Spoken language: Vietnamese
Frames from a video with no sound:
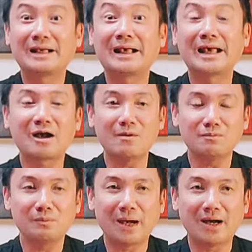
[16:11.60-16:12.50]
cái
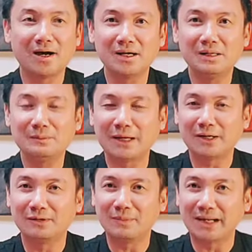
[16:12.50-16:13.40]
con mà ơn
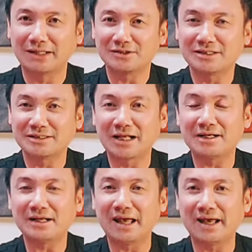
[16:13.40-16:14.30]
mình mà
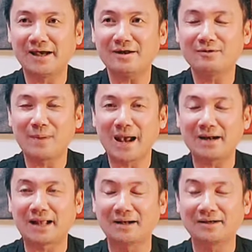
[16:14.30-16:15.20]
sanh đẻ rồi
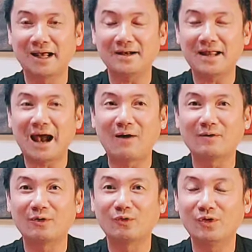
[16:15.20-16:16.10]
mang nặng đẻ đau
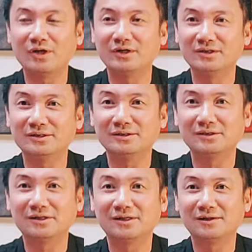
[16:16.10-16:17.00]
rồi nuôi dưỡng
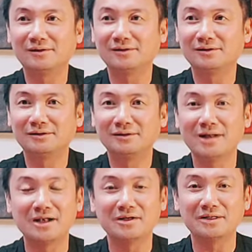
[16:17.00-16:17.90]

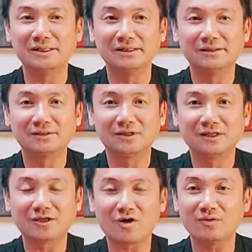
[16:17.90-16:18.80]
nên người
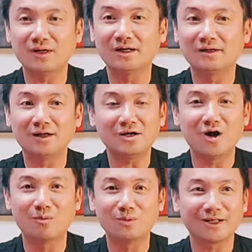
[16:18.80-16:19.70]
cho con lớn
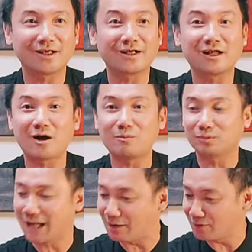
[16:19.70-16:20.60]
khôn cái, cái,
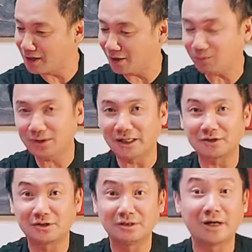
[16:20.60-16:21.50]
công lao đó nó giống như là
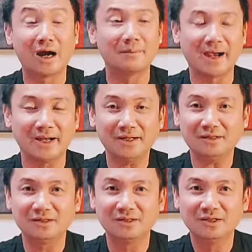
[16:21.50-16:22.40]
trời bể
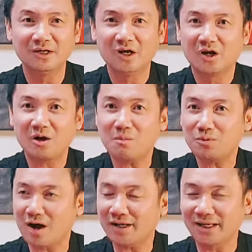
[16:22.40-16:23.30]
không
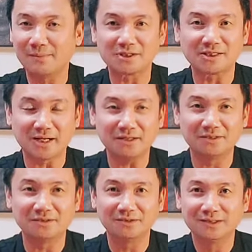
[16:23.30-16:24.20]
có cái gì mà so sánh
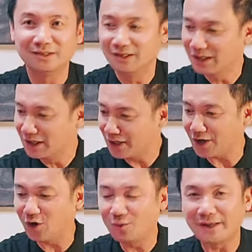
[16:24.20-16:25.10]
được cho
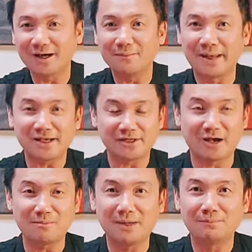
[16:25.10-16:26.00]
dù bây giờ mẹ có
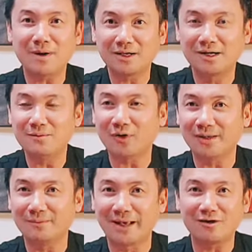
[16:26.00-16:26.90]
giận mình bất cứ một cái
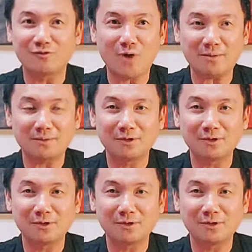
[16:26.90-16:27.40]
gì mẹ có quát,